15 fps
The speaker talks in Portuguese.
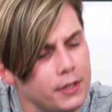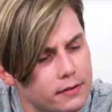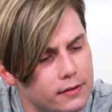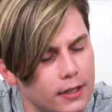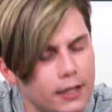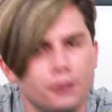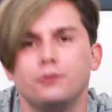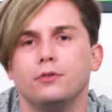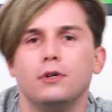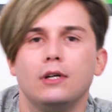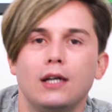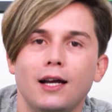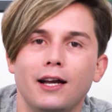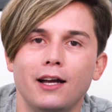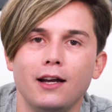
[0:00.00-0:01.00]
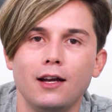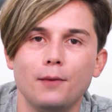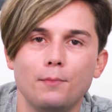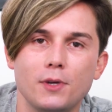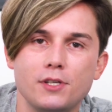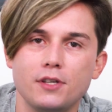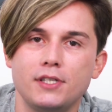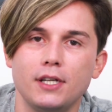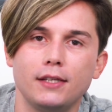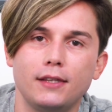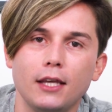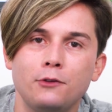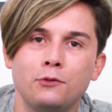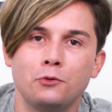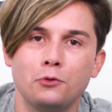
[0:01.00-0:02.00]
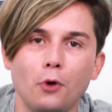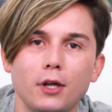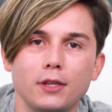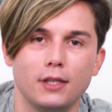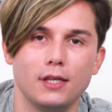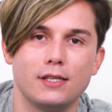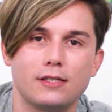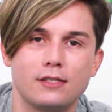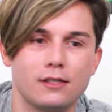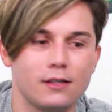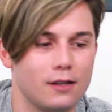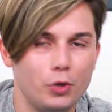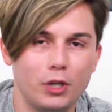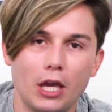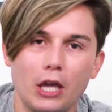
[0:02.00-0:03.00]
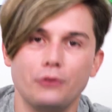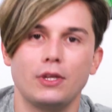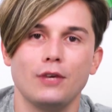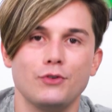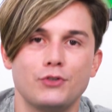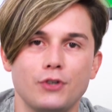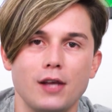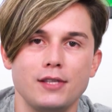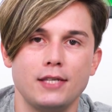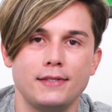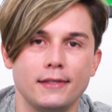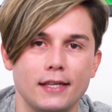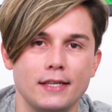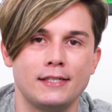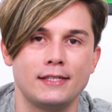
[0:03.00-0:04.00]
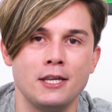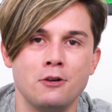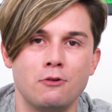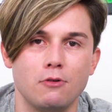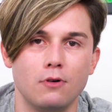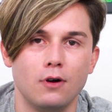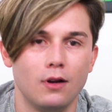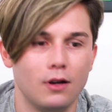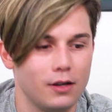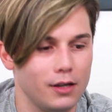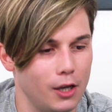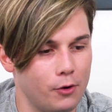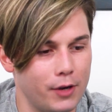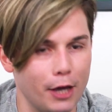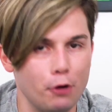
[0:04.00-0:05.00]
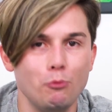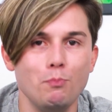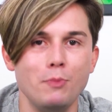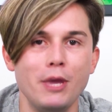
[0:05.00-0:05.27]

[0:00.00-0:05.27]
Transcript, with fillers: não entendo. Mas eu acertei todas. Por que, que eu tenho só 65? Eu quero